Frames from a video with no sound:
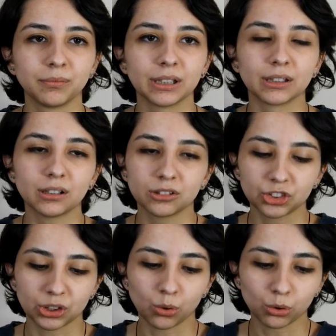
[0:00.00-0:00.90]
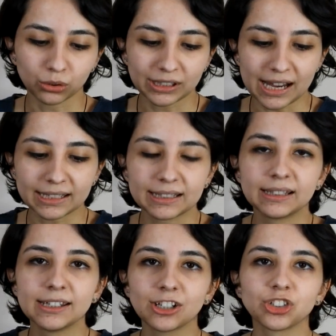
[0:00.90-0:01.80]
Ya da işte o
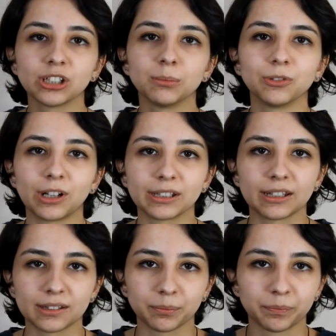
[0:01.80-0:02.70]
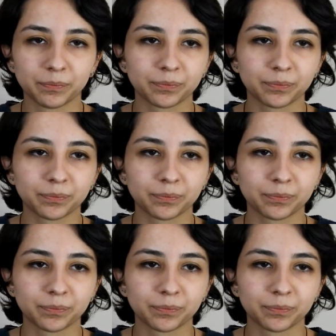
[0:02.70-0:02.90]
gerginliği yaşadığımı fark ettim.